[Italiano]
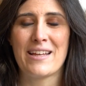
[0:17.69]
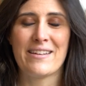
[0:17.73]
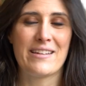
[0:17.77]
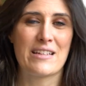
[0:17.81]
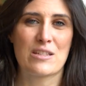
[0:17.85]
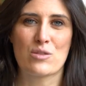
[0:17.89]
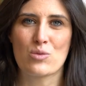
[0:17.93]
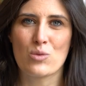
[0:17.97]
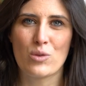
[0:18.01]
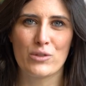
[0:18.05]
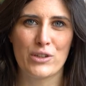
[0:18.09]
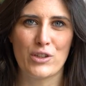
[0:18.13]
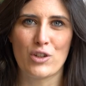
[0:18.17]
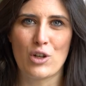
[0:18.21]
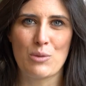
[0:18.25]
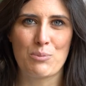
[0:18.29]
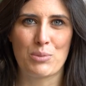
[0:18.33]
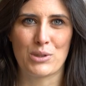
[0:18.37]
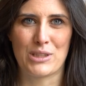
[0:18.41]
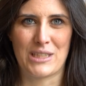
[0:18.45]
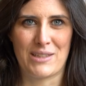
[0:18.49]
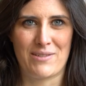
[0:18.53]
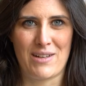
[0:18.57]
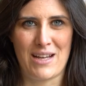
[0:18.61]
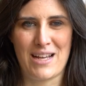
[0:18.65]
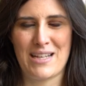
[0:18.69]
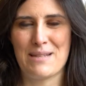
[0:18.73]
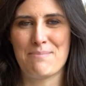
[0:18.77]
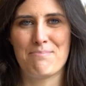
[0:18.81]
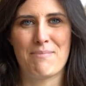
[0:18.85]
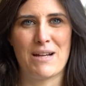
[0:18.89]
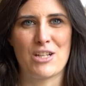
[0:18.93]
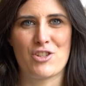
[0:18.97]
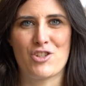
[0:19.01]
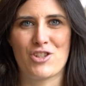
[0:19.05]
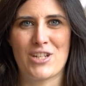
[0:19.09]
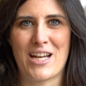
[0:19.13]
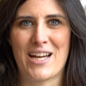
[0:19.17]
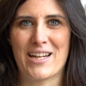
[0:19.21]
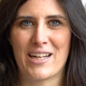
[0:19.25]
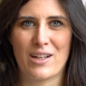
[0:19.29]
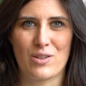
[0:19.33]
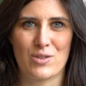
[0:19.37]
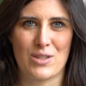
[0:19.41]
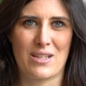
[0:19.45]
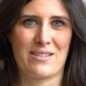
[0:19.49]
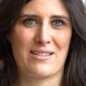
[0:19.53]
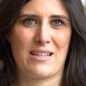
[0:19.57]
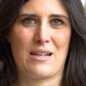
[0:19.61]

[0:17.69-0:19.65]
nessuno di noi poteva immaginare cosa